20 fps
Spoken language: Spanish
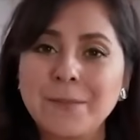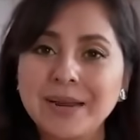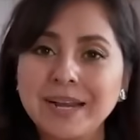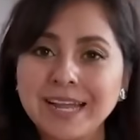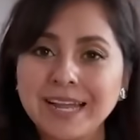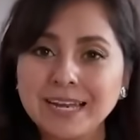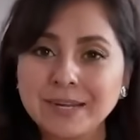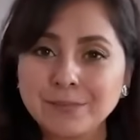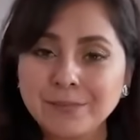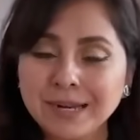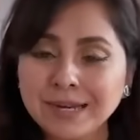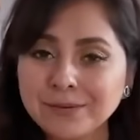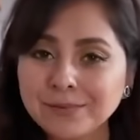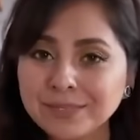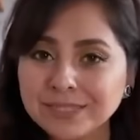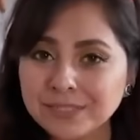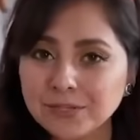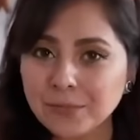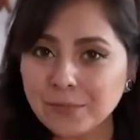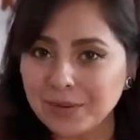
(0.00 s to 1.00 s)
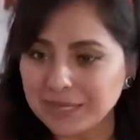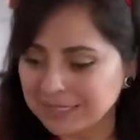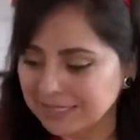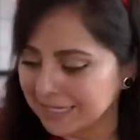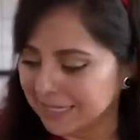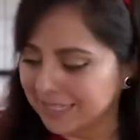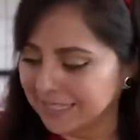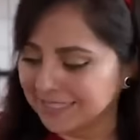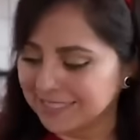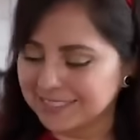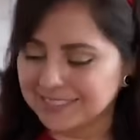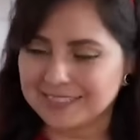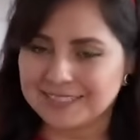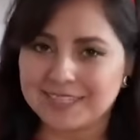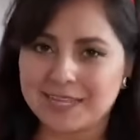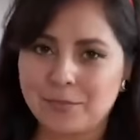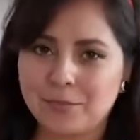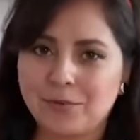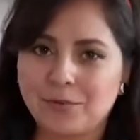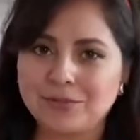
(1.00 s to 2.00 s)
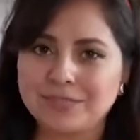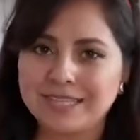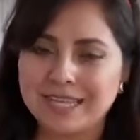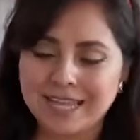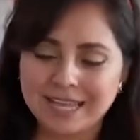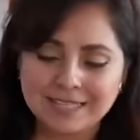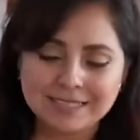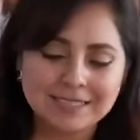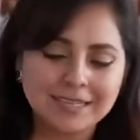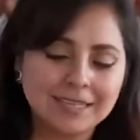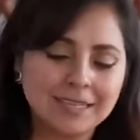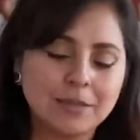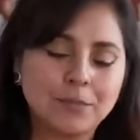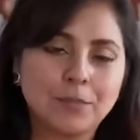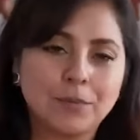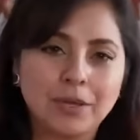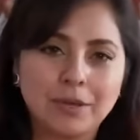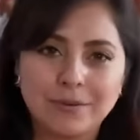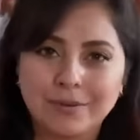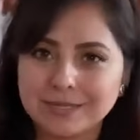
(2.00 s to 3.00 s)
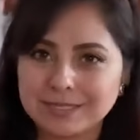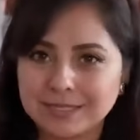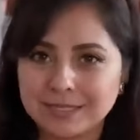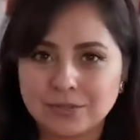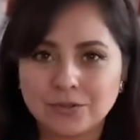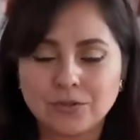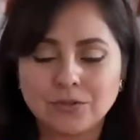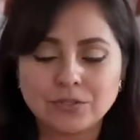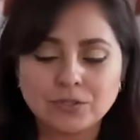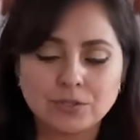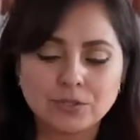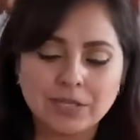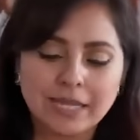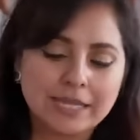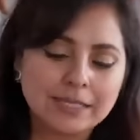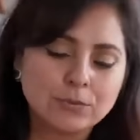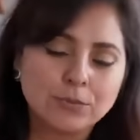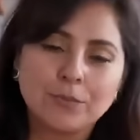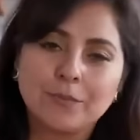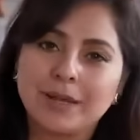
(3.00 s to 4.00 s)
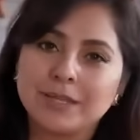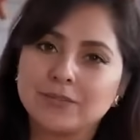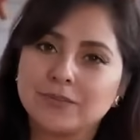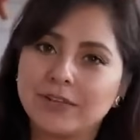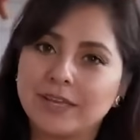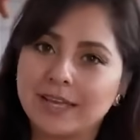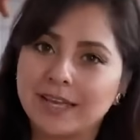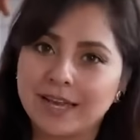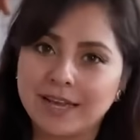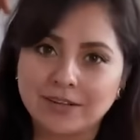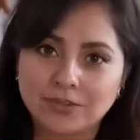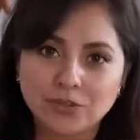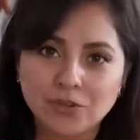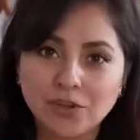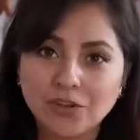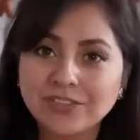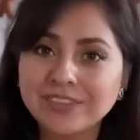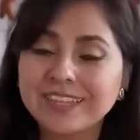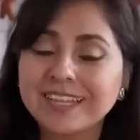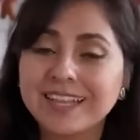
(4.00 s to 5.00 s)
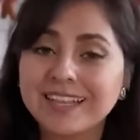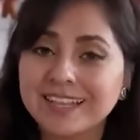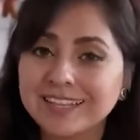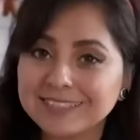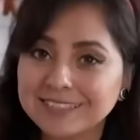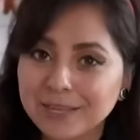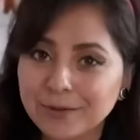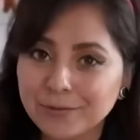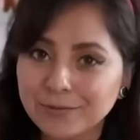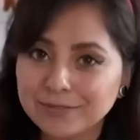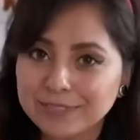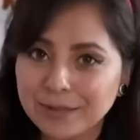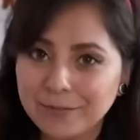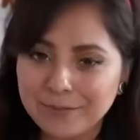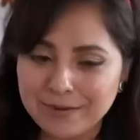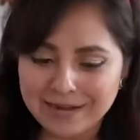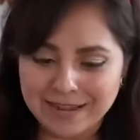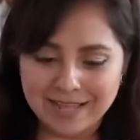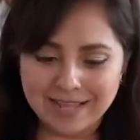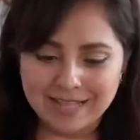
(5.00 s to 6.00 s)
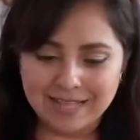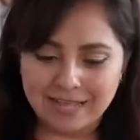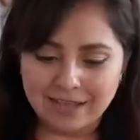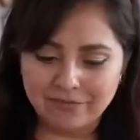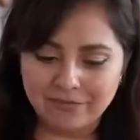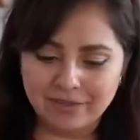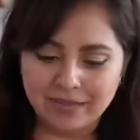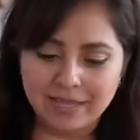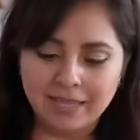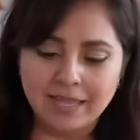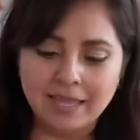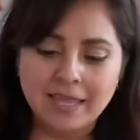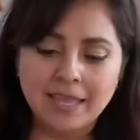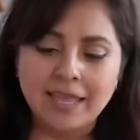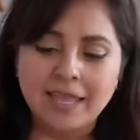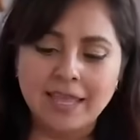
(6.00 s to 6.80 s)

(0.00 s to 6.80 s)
Para armar nuestro pastel necesitamos este tipo de vasitos, es un vaso de cartón del que se usa para el café.